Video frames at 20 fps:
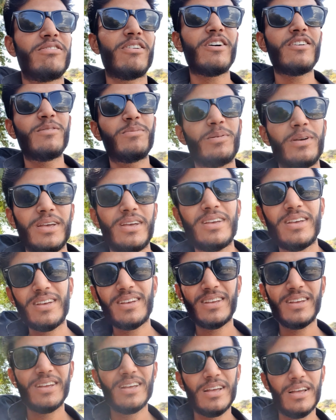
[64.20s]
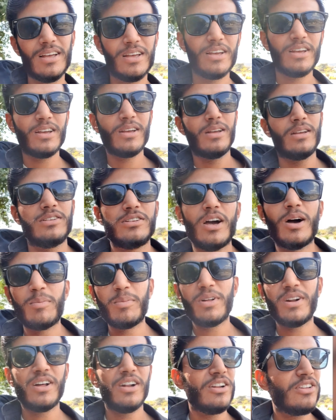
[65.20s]
फाइव पे यहाँ
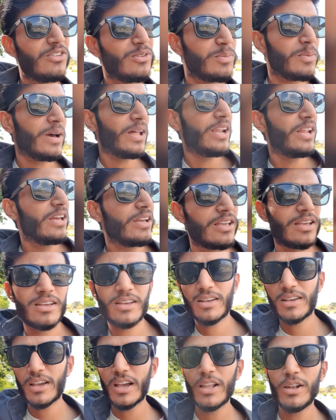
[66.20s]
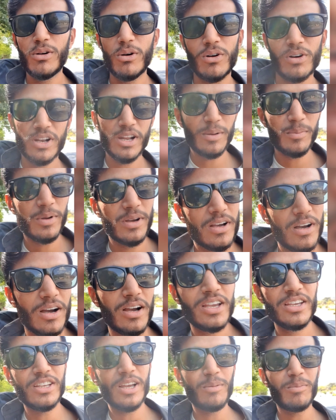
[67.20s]
पर आने से पहले कई लोगों ने हमें कहा
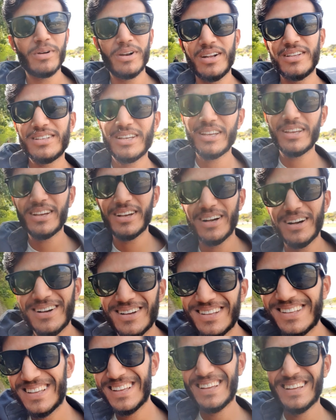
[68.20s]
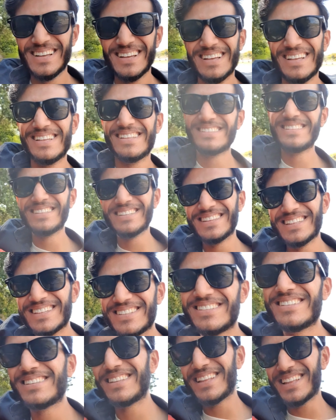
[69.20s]
कि यहाँ पर ना जाइएगा चीते
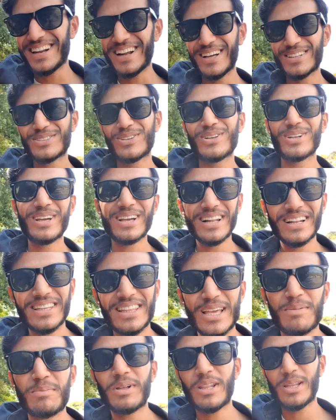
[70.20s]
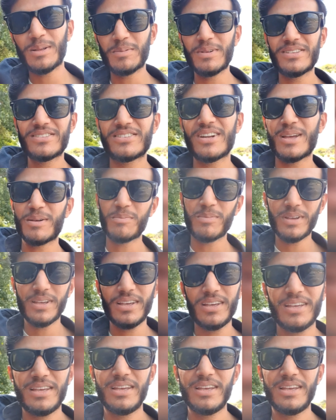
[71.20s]
चीते रात को निकलते हैं मतलब इस टाइम पे